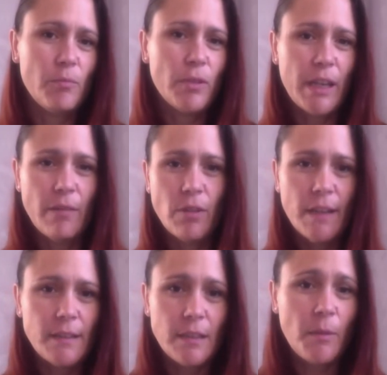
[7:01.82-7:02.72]
pourrait
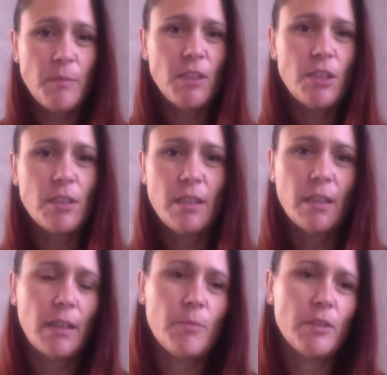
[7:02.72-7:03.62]
avoir. C'est-à-dire même si je
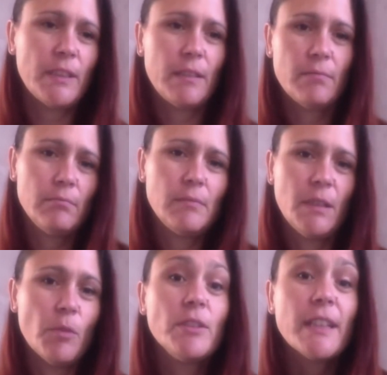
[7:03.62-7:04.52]
tire les bonnes
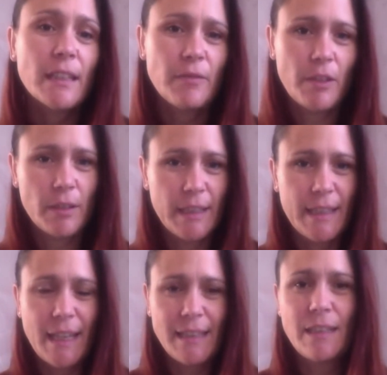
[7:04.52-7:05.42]
les bonnes cartes, enfin des
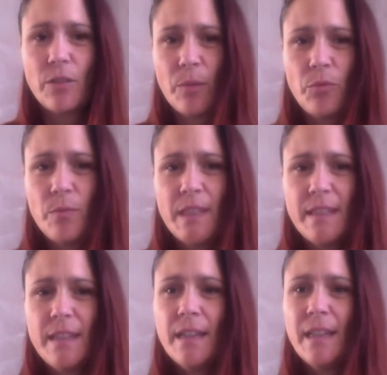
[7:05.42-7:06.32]
cartes qui auraient pu
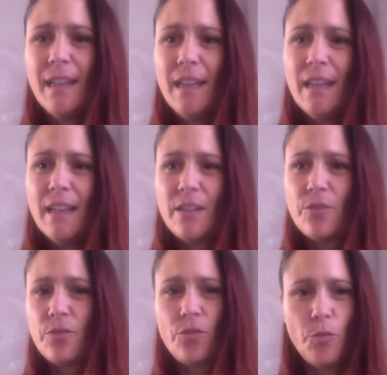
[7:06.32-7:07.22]
m'aider,
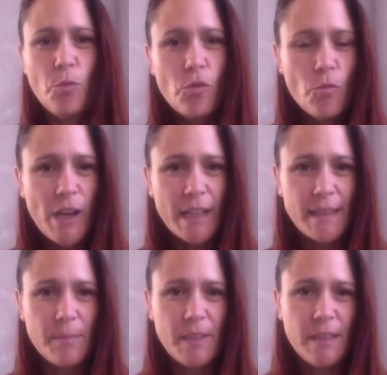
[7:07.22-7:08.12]
je, suis beaucoup moins
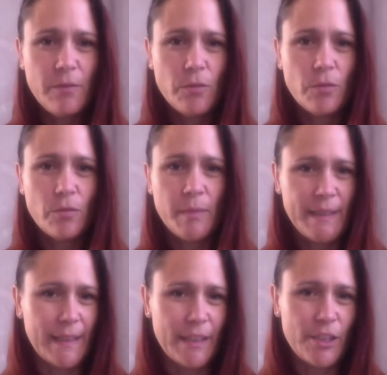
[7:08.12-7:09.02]
réceptive aux
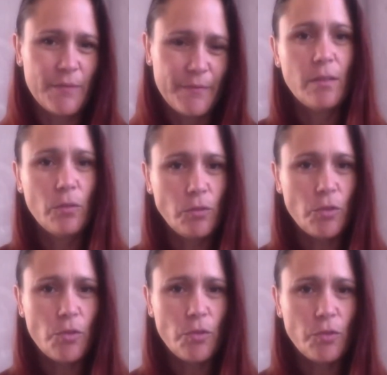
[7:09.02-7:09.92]
messages. Euh,
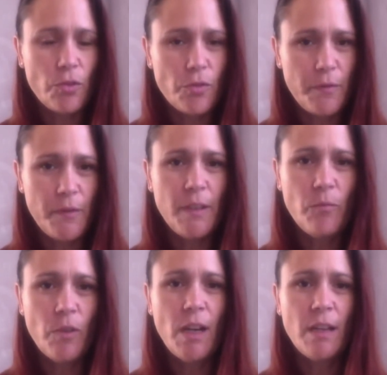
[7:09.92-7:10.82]
autre chose que je fais,
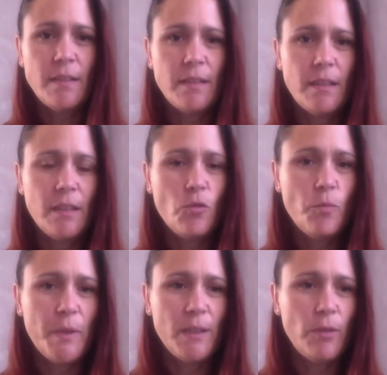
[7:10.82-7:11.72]
moi, c'est
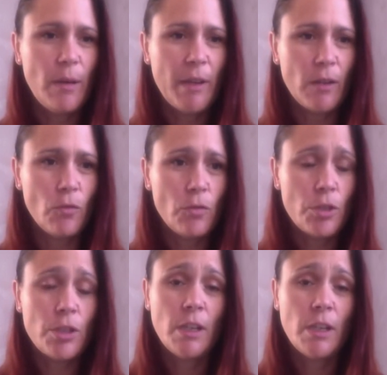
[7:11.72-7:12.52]
couper de la main gauche